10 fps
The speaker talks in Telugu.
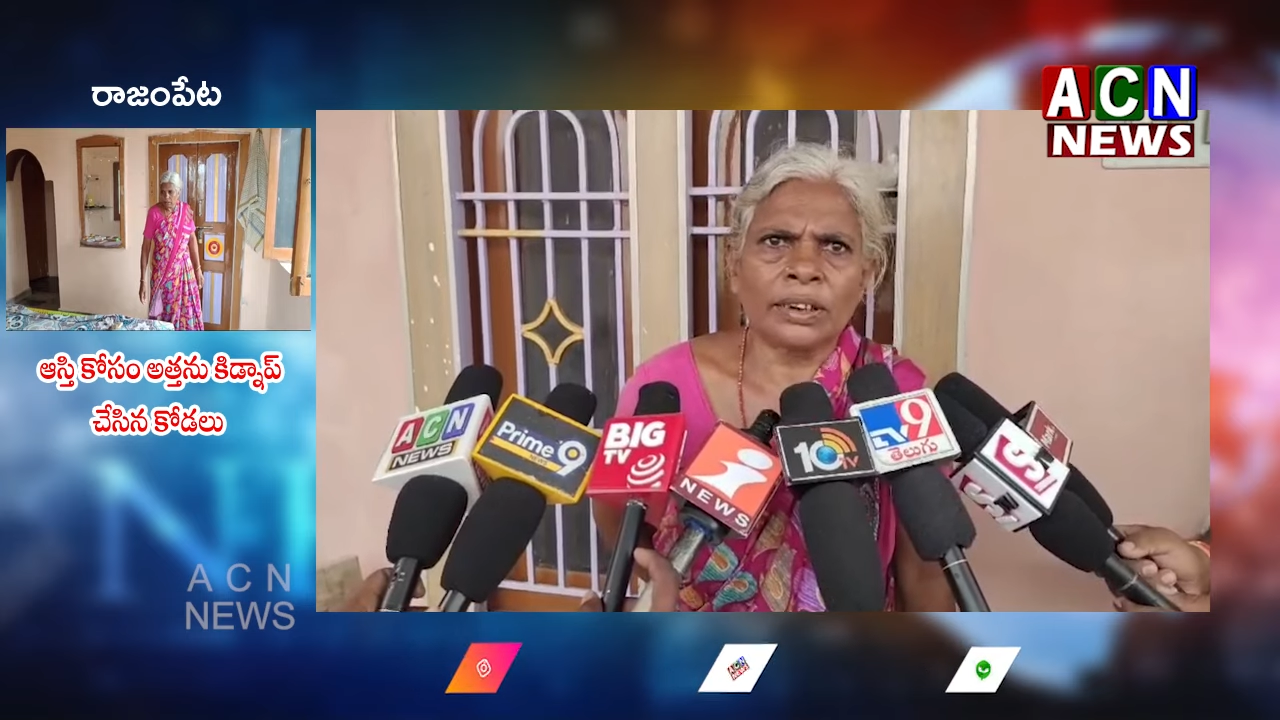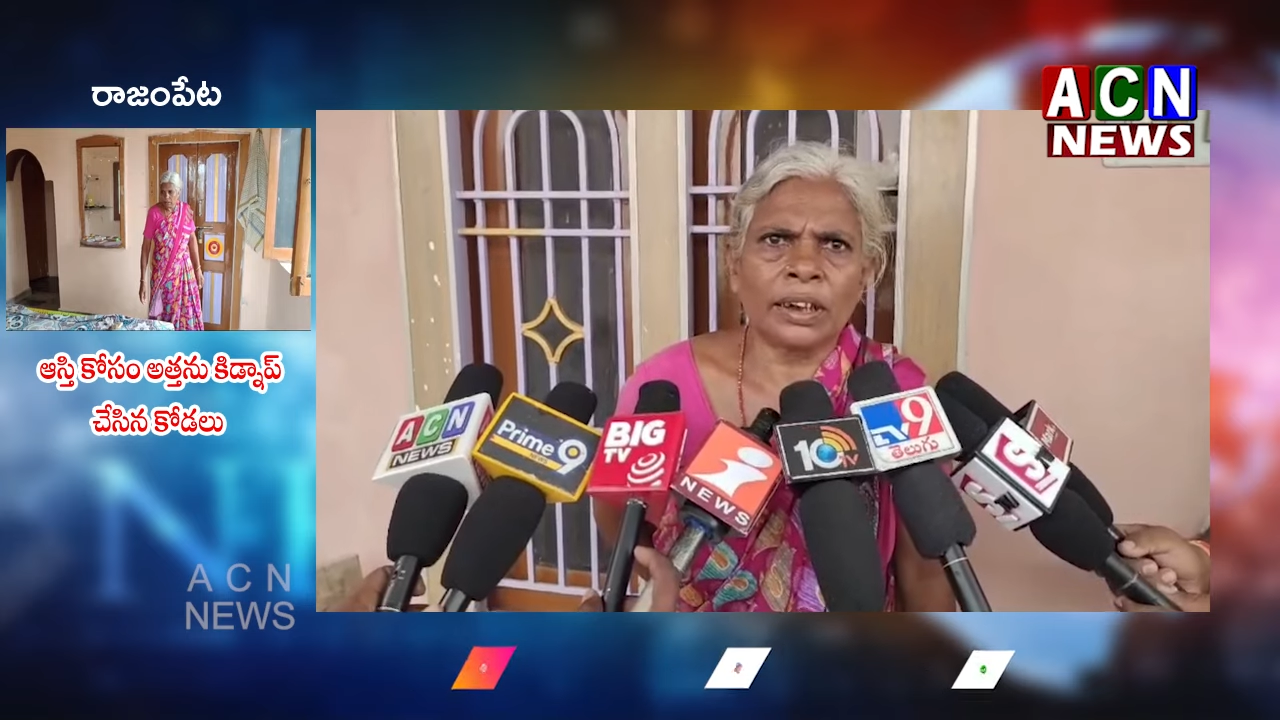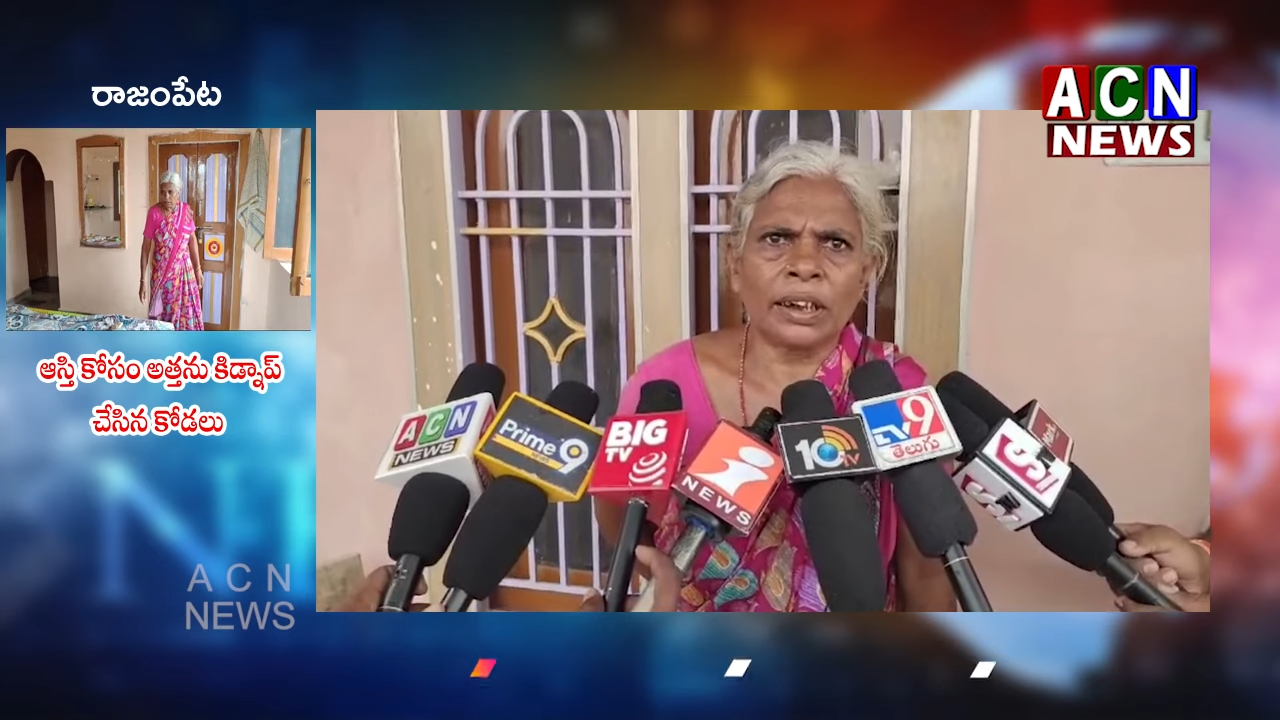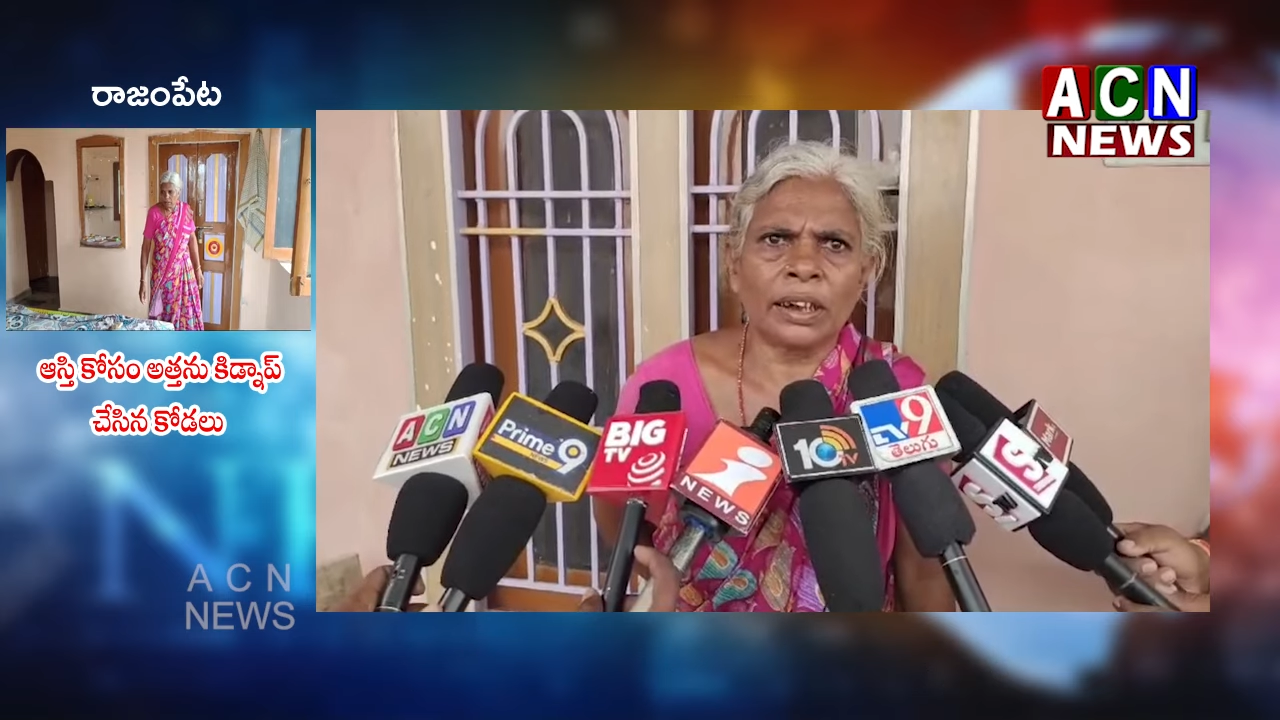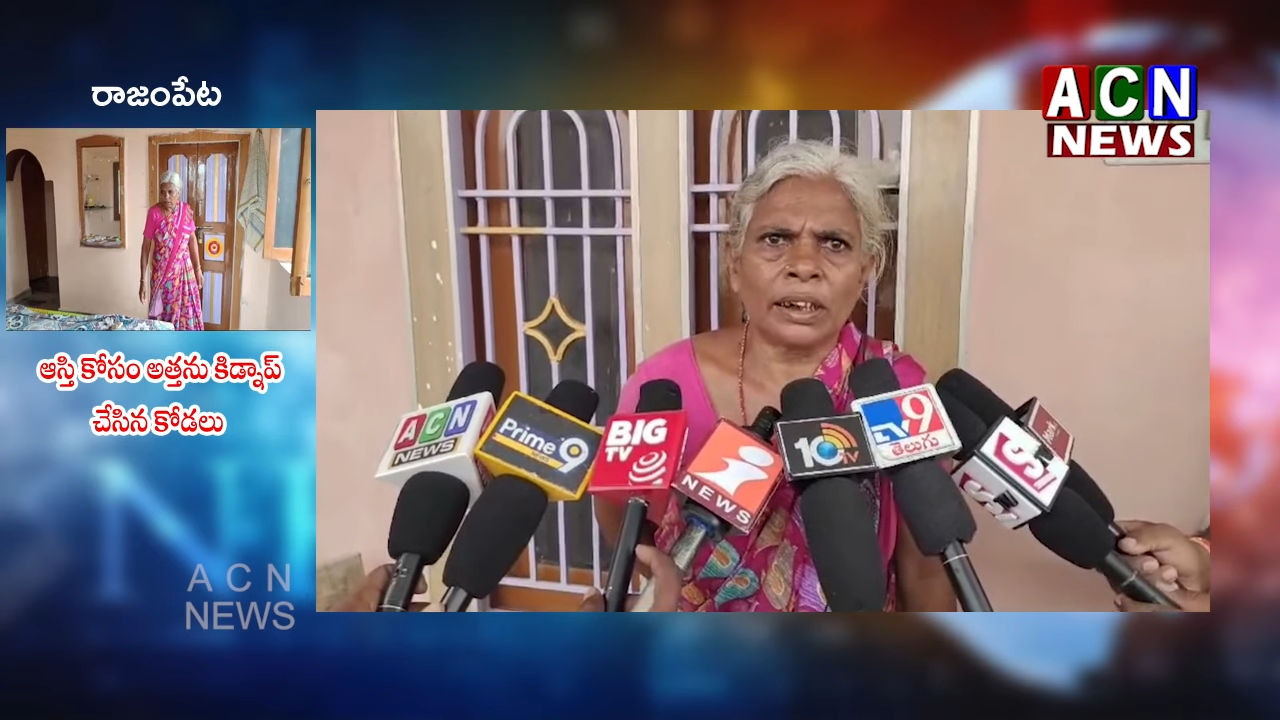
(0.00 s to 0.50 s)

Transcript: వచ్చి